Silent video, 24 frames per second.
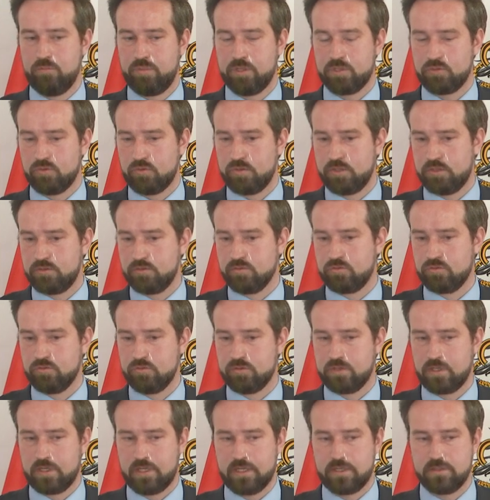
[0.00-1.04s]
Personen zu
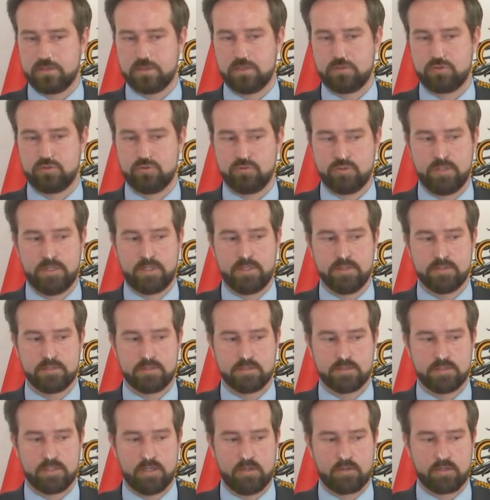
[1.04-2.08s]
tun. Der Landesrat Schuschnig ist
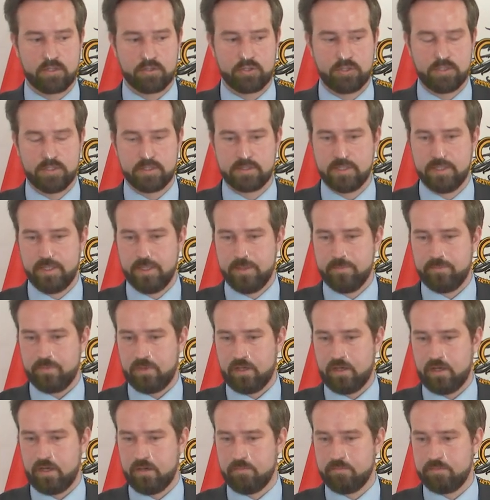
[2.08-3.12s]
da sehr engagiert.
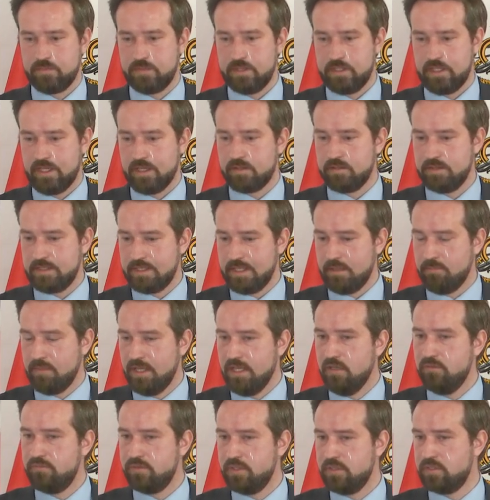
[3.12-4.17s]
Ähm, der, dem
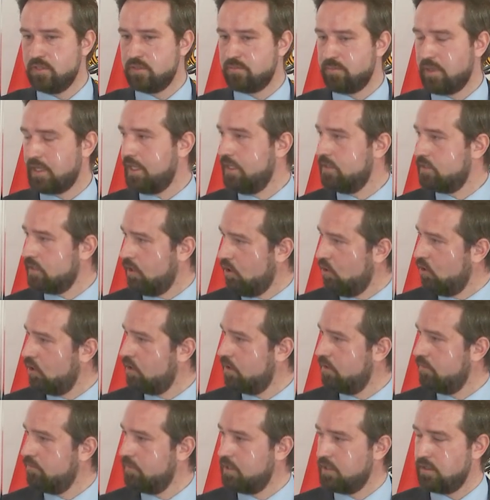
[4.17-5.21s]
hilft dieses Paket
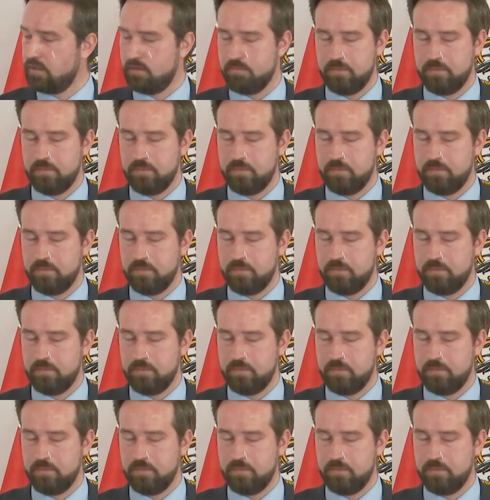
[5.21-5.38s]
auch